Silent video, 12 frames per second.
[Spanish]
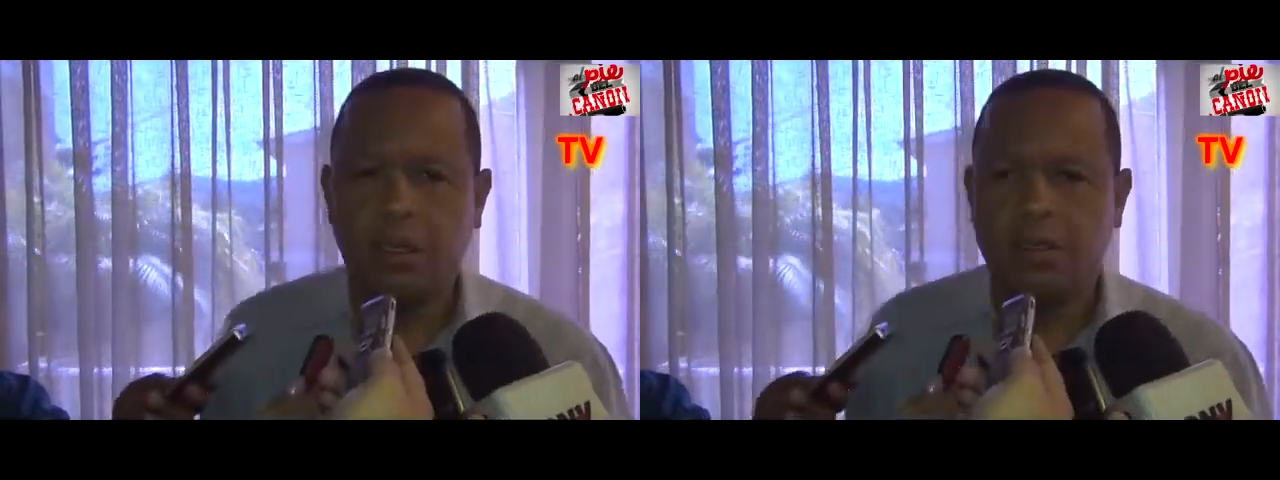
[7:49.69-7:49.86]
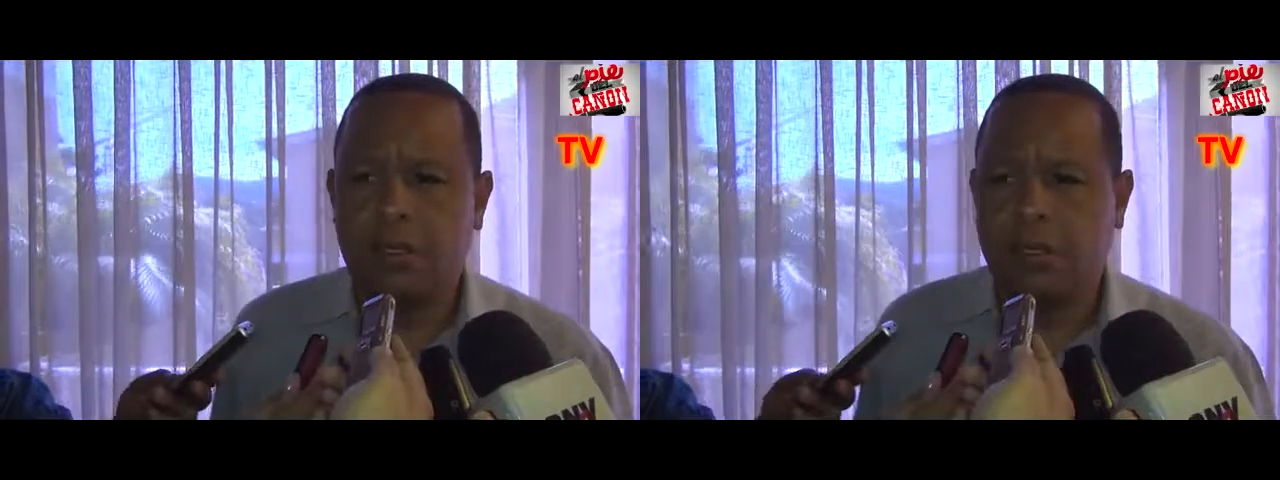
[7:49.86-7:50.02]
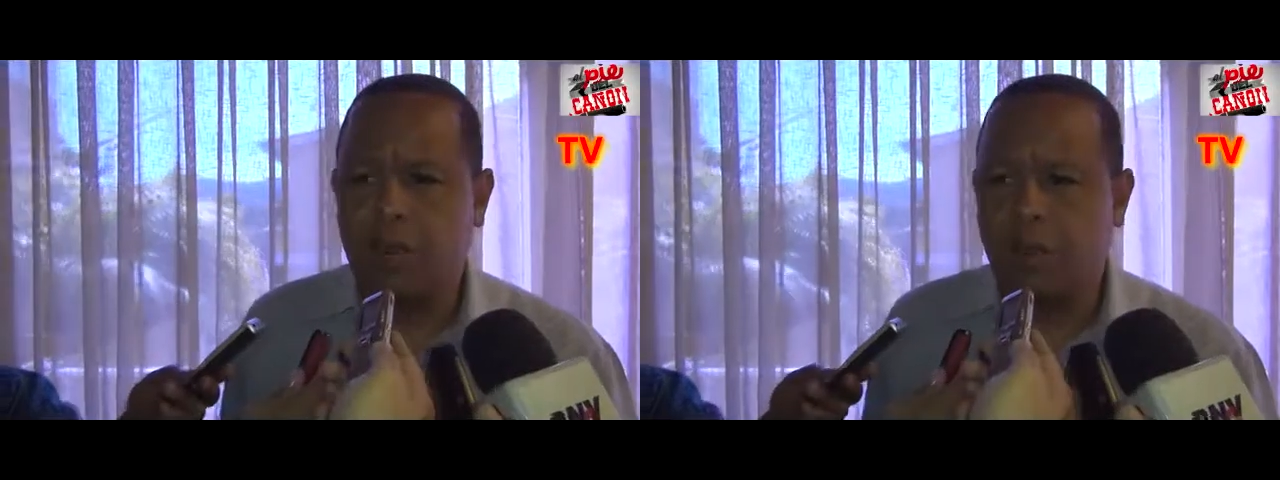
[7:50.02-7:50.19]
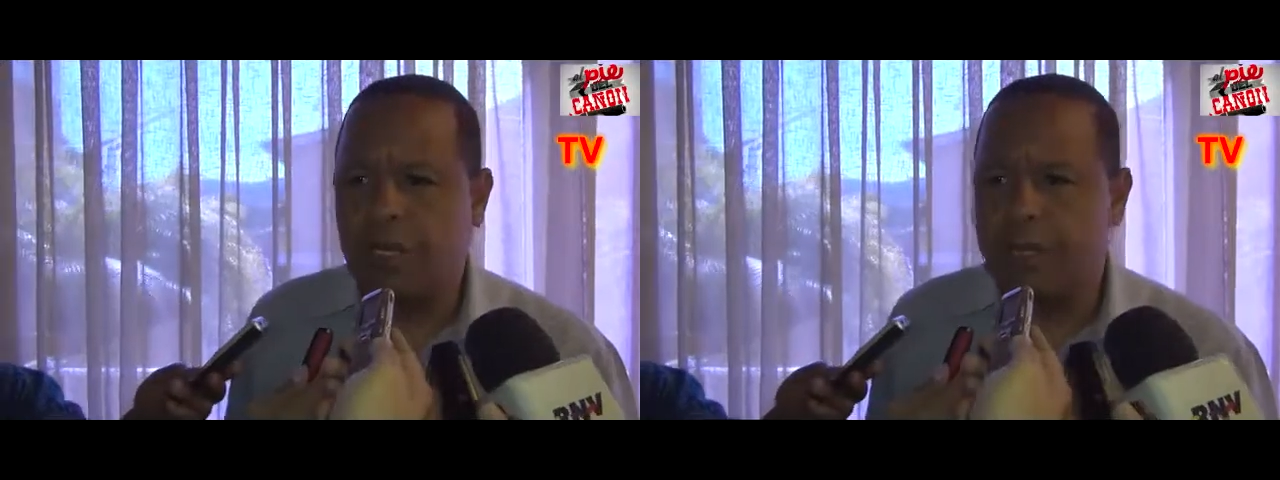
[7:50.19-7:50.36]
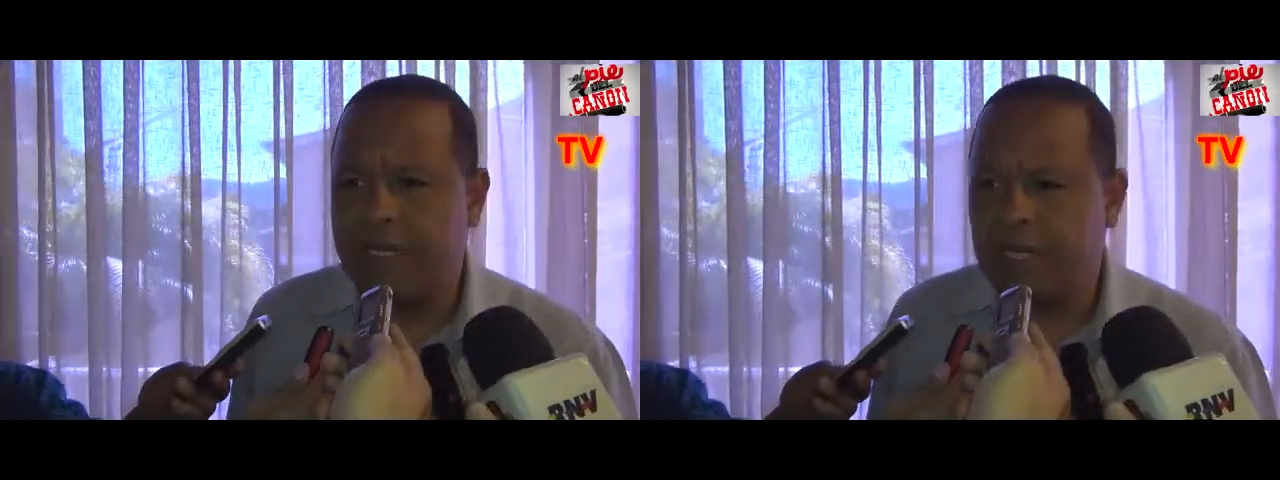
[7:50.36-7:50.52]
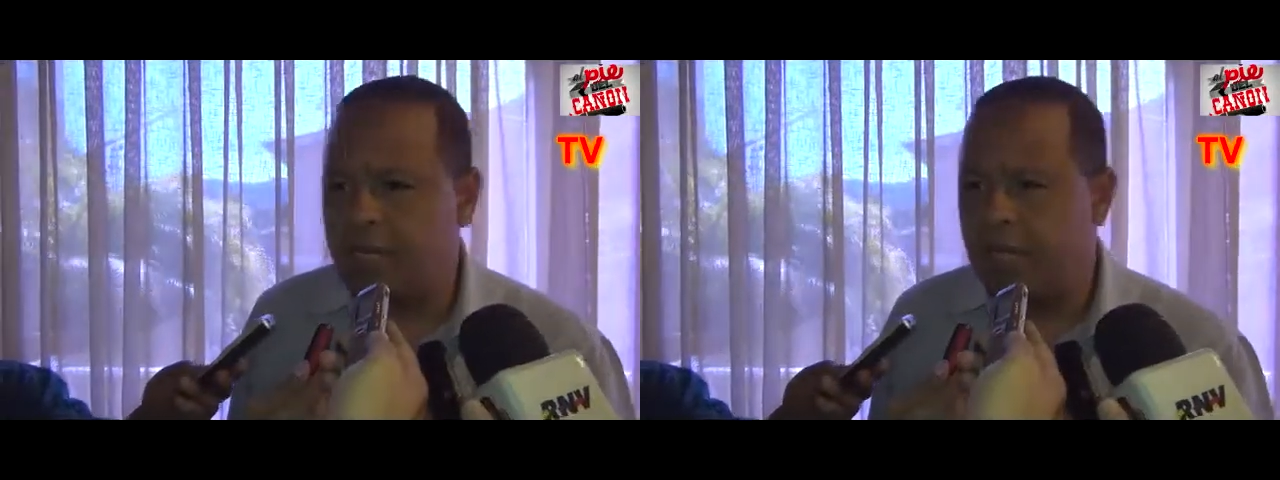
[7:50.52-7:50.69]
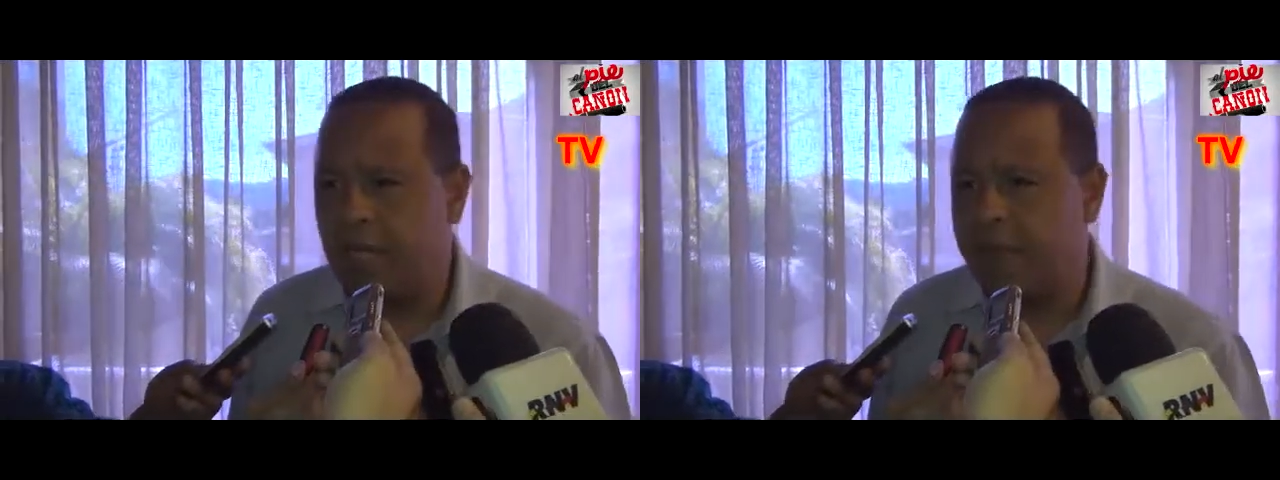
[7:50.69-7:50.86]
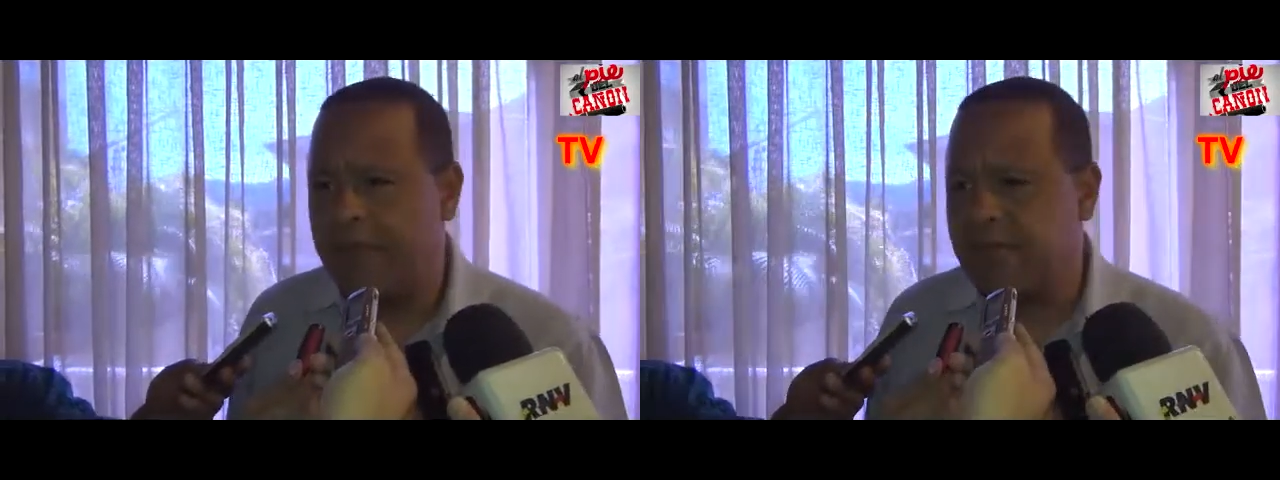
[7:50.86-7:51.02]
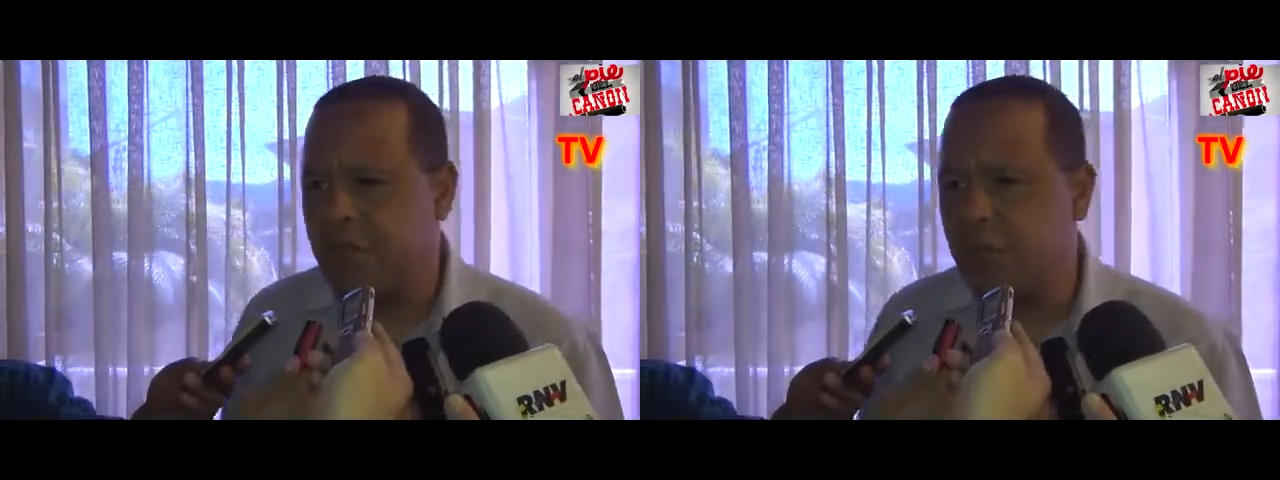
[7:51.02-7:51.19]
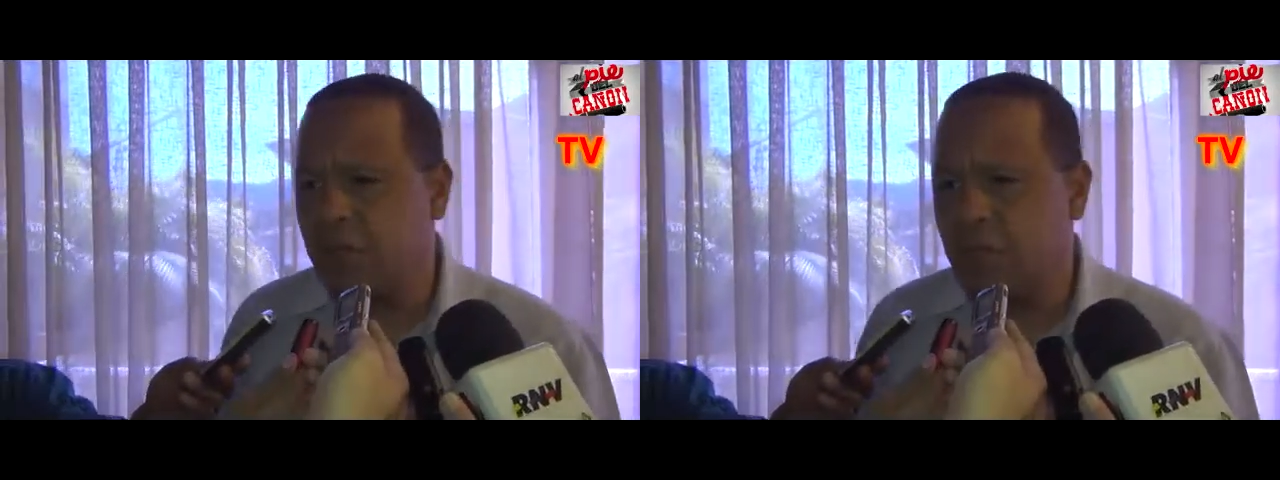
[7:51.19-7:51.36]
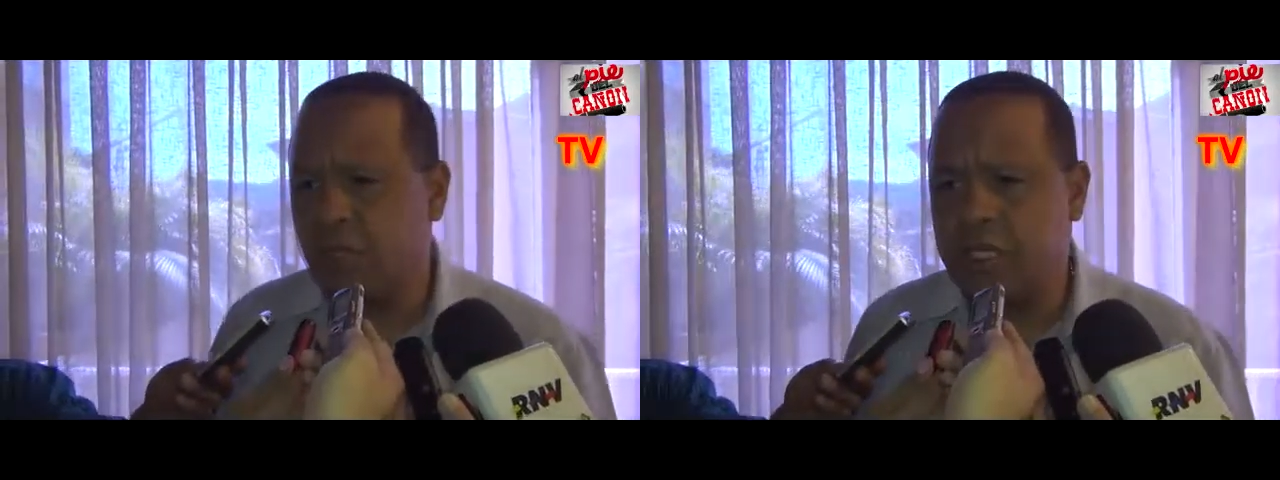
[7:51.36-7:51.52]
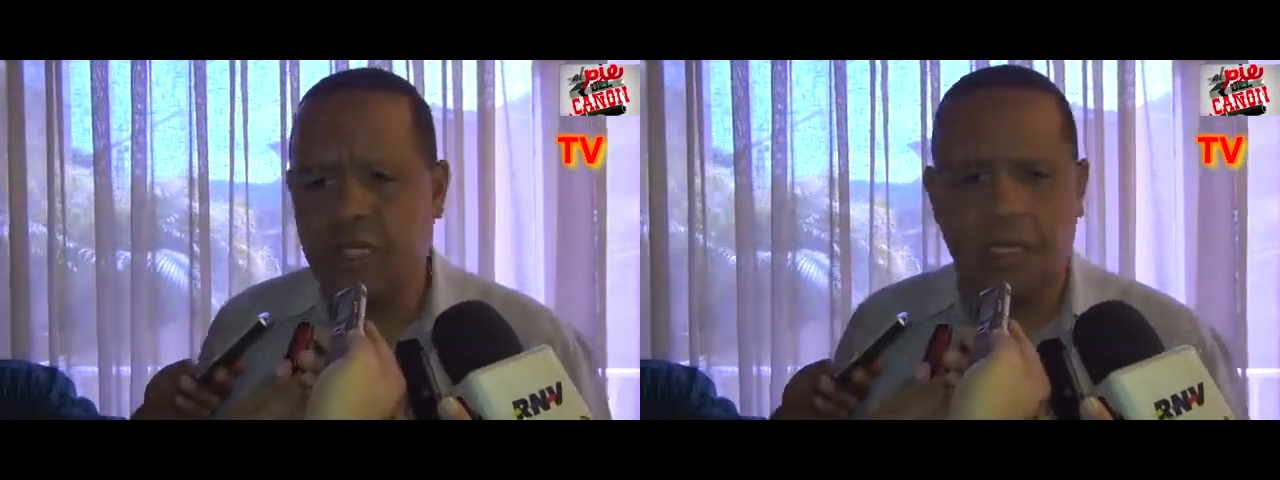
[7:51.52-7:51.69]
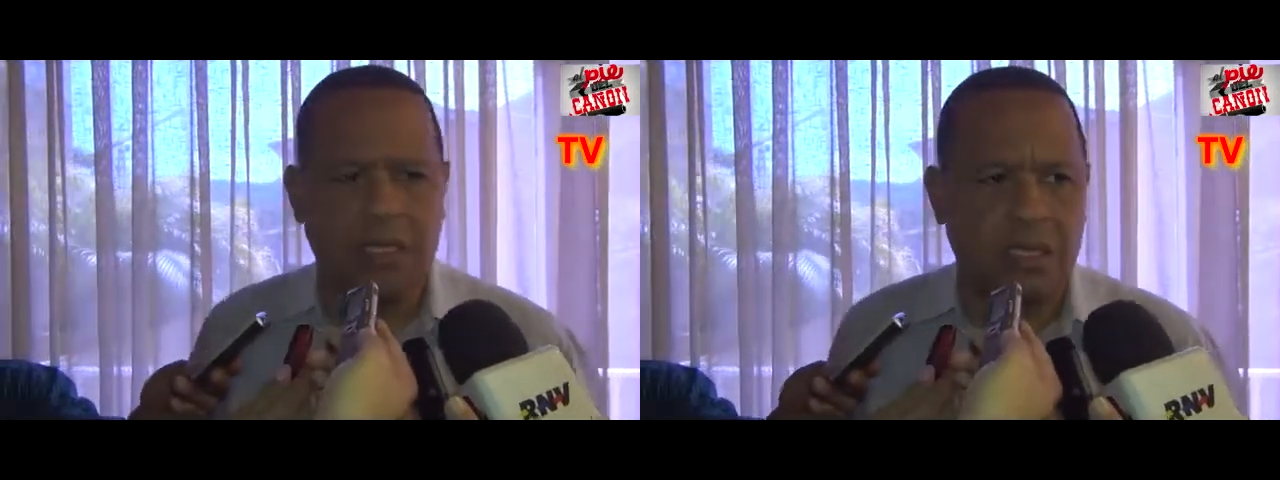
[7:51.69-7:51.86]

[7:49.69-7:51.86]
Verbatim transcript: sin ninguna manía persecutoria,